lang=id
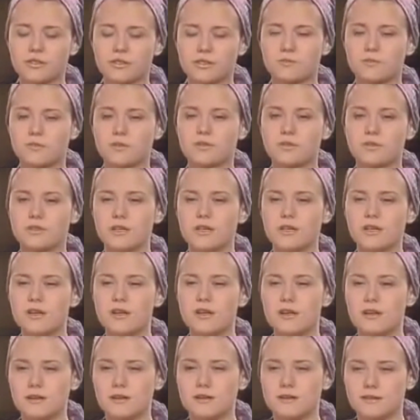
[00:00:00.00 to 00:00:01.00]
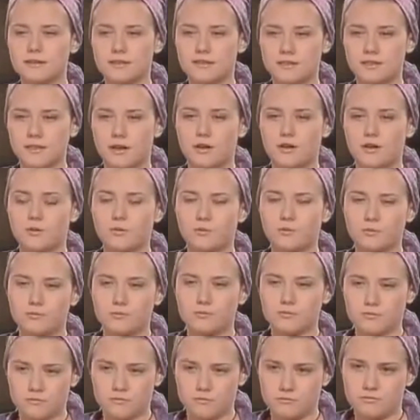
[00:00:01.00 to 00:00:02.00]
Setelah menjelaskan apa yang
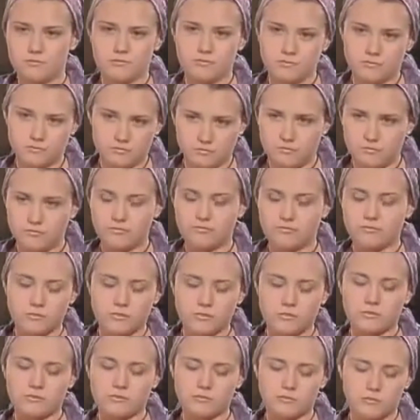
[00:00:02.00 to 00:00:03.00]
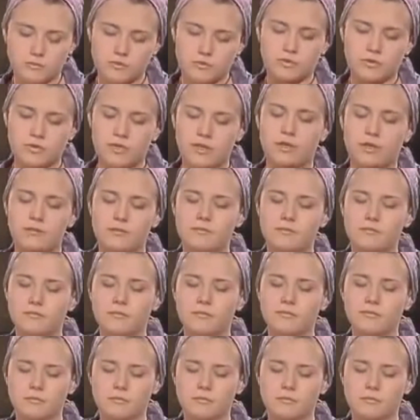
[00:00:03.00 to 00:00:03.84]
terjadi kepada tetangganya, mereka